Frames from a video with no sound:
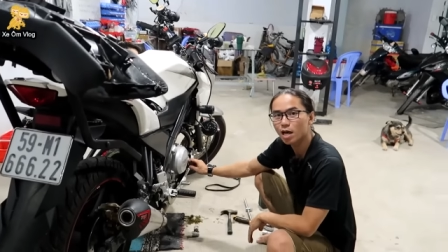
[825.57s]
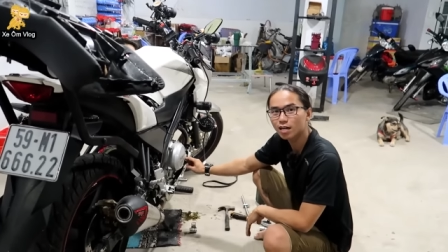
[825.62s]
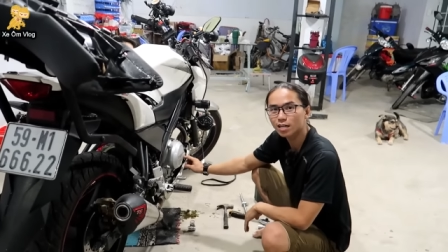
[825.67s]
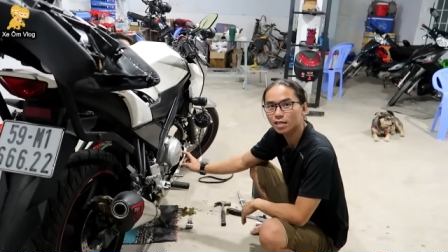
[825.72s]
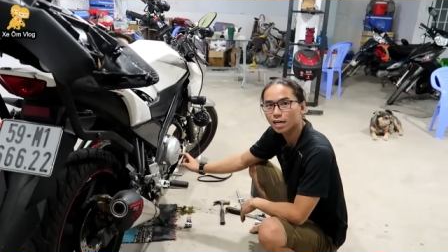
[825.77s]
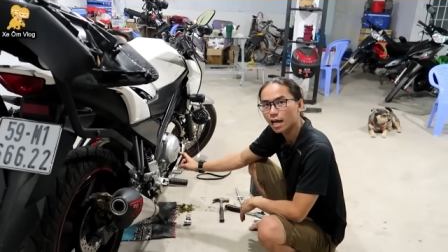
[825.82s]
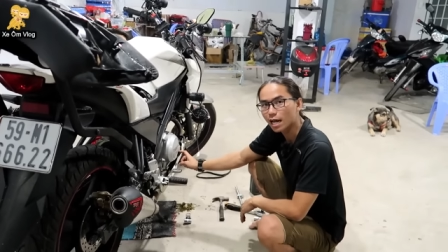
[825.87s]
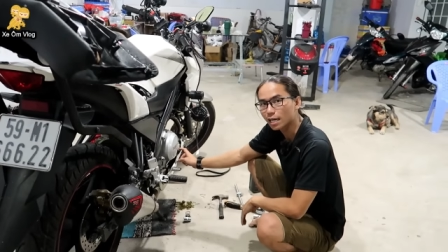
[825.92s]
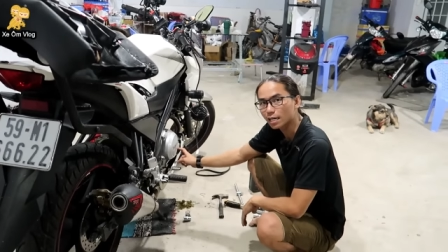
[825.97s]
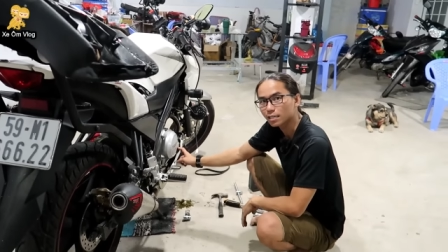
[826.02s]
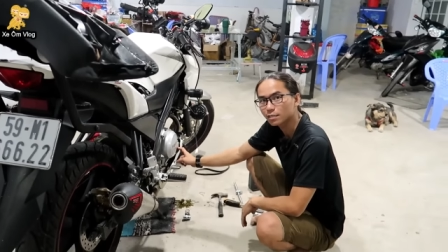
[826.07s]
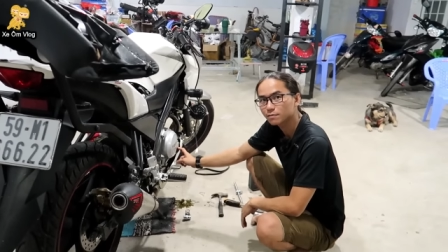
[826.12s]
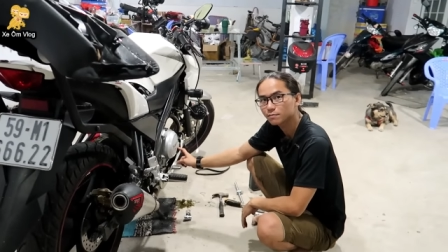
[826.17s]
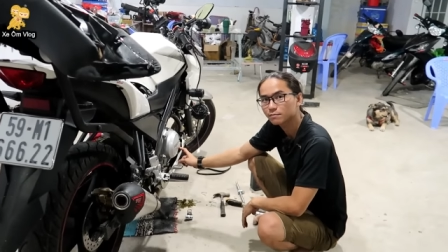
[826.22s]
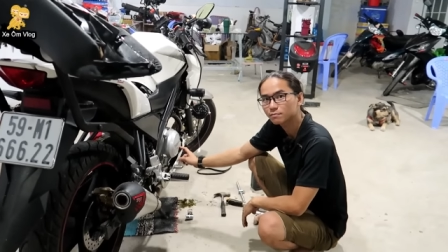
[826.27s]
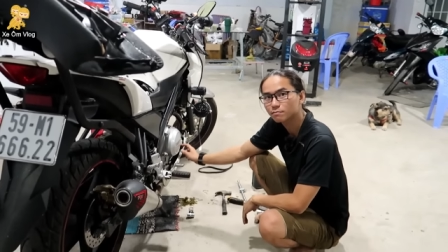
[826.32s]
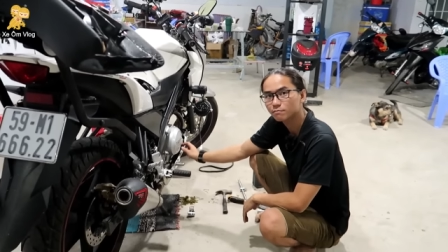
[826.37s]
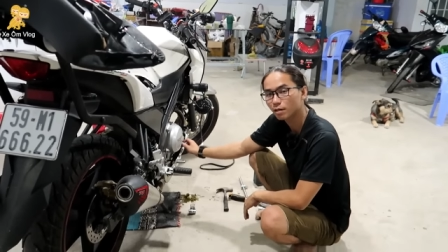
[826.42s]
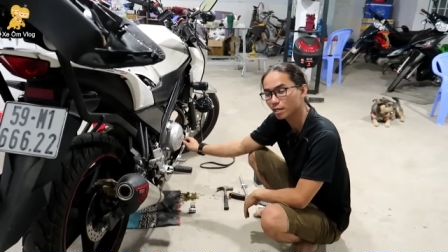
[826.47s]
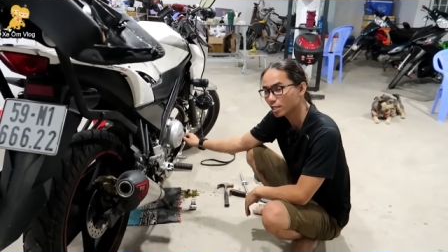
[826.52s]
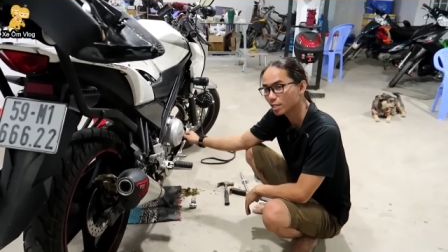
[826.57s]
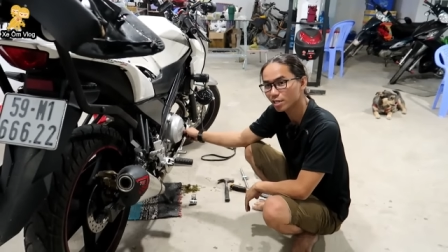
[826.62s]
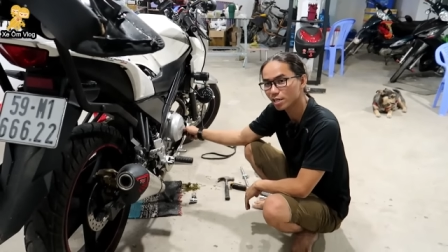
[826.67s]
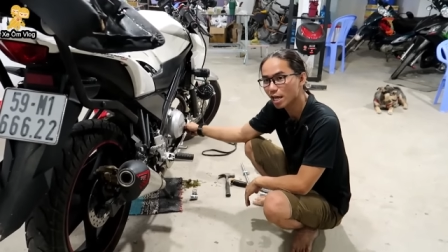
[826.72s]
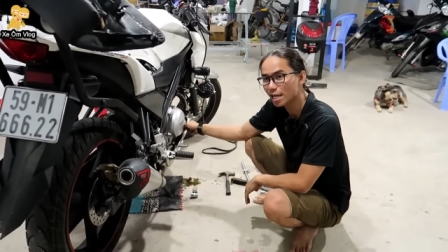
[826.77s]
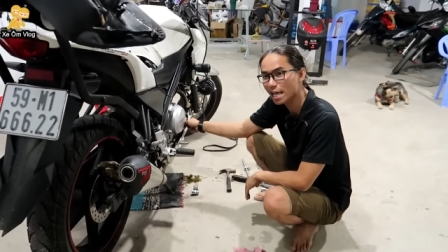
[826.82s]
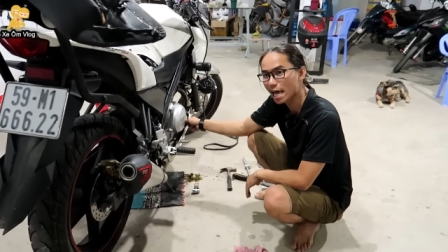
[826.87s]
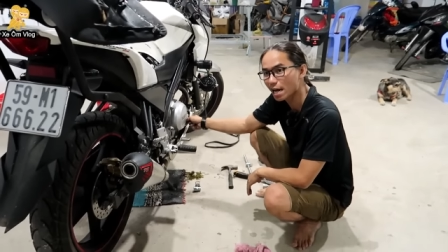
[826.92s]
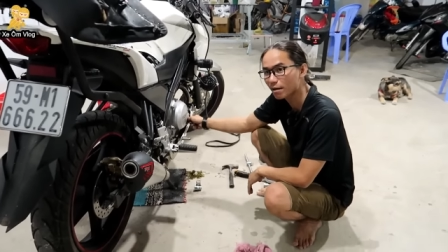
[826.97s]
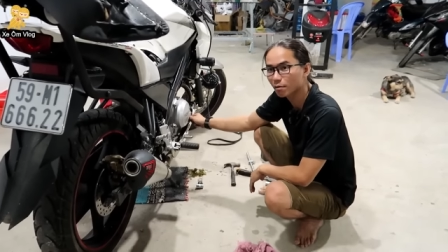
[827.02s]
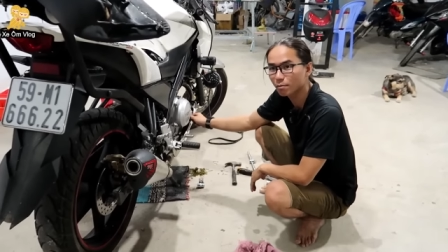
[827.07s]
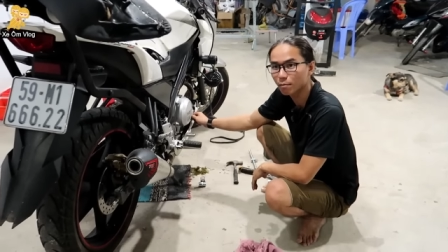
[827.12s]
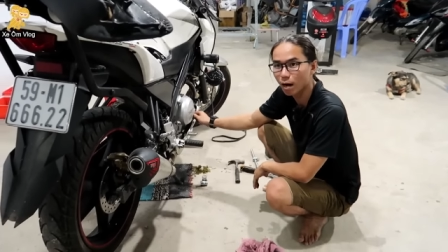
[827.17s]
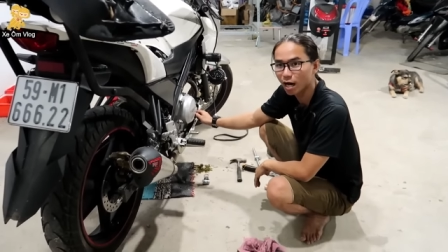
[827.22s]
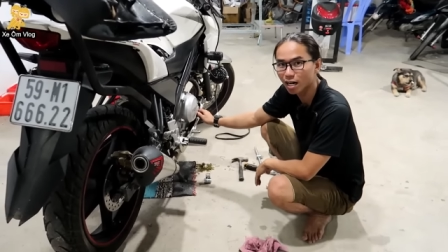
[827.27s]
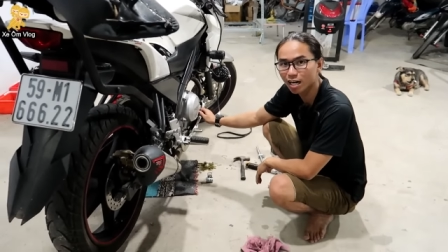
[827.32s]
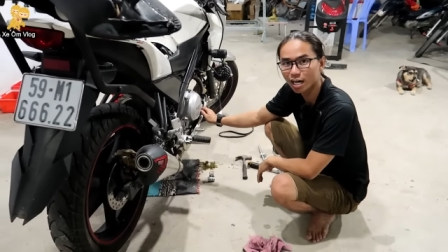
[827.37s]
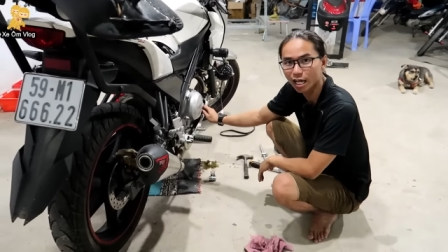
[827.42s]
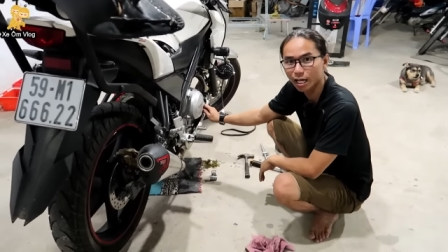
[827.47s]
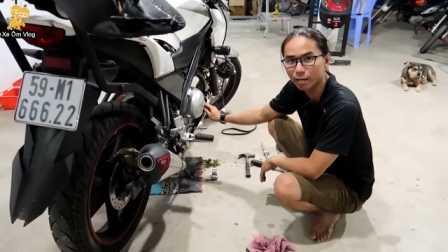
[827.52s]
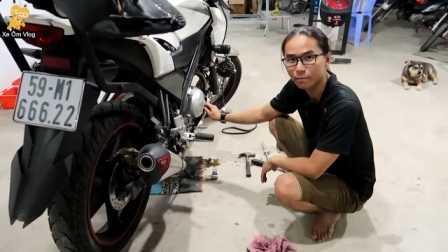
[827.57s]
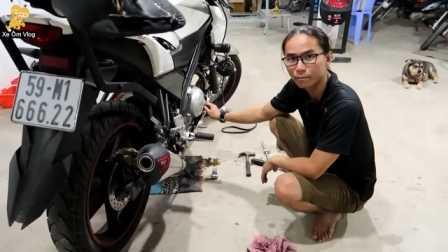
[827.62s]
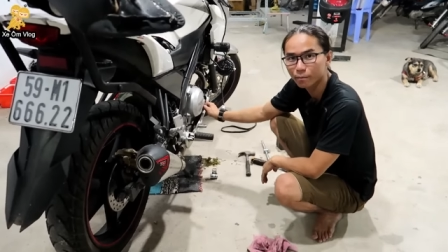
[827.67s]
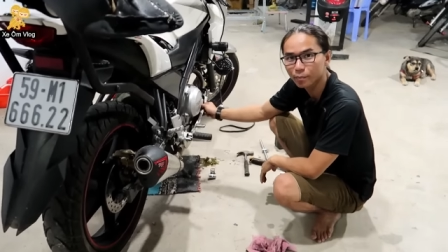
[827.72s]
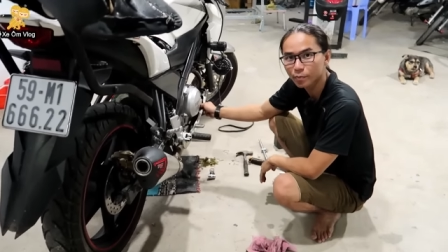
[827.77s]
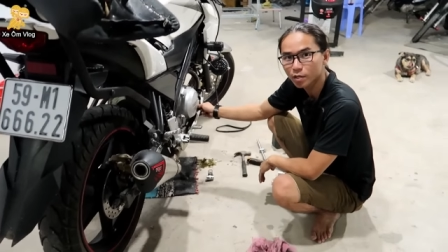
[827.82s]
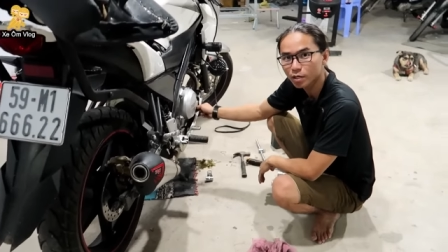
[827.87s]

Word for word: nhớt này ra nè mình vừa về nhà là mình mở nó liền